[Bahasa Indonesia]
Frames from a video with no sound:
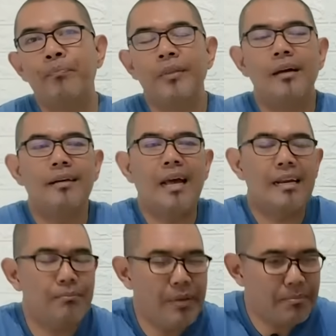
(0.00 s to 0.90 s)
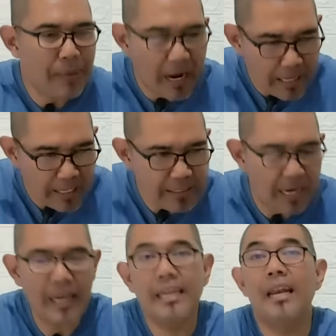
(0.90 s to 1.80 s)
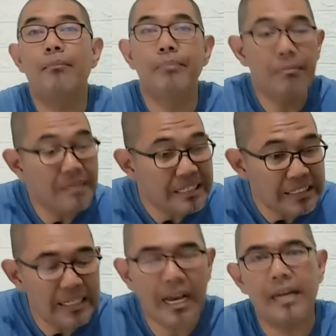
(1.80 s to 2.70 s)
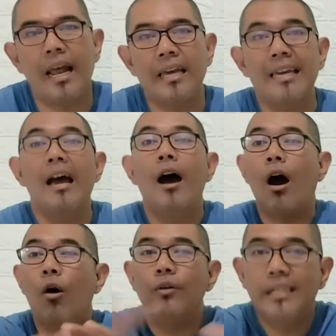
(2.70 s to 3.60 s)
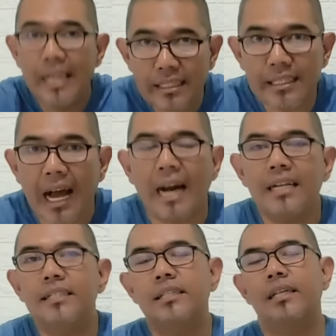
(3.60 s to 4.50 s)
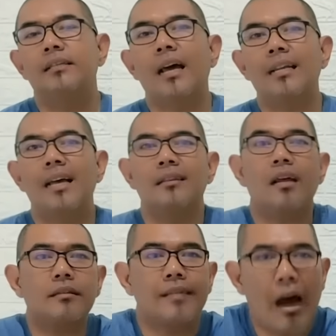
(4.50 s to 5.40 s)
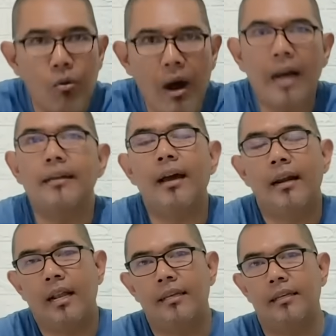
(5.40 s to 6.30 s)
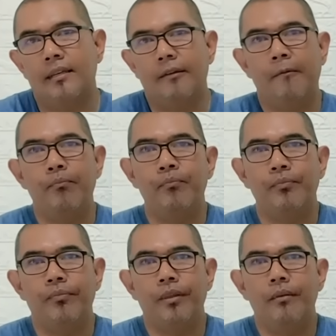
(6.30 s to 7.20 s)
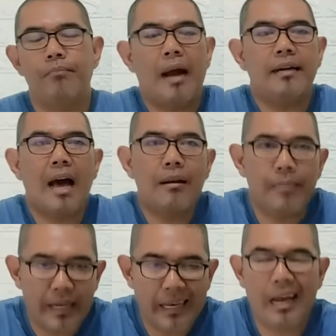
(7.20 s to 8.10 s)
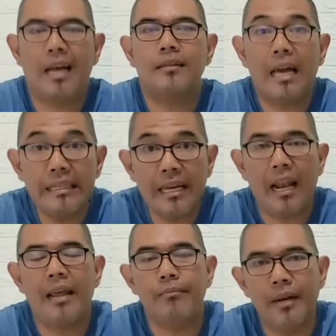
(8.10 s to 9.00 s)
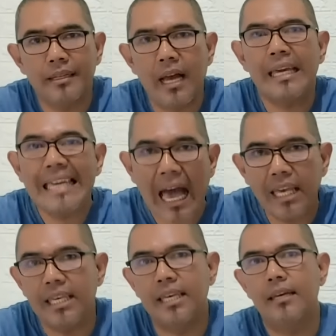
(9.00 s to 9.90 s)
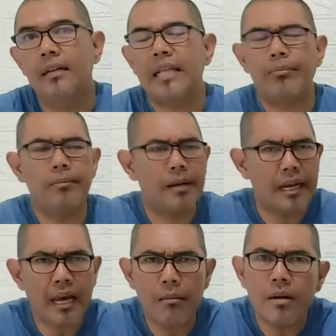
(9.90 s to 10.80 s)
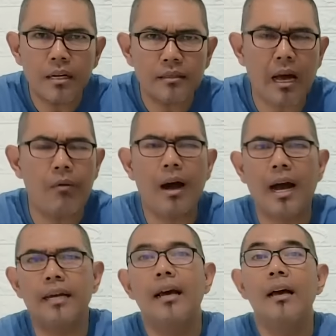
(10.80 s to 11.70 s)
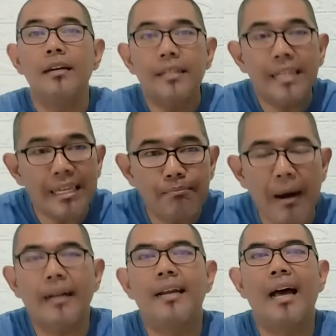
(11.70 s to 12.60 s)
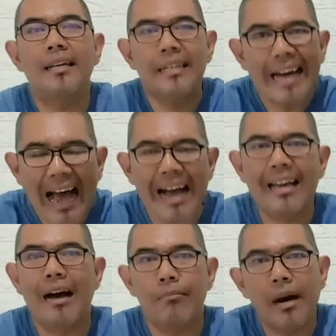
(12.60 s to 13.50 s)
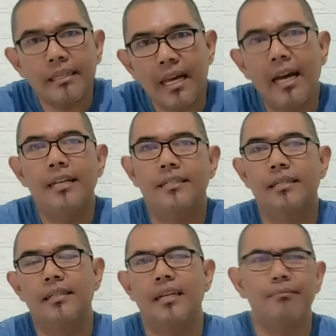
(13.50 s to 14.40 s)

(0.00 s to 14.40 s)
Dan lebih parahnya lagi, lebih menjijikkan lagi, audiens yang ada di sekitarnya tertawa dengan hal ini. Padahal mereka katanya labelnya kiai, tapi mereka menertawakan ibadah agamanya sendiri.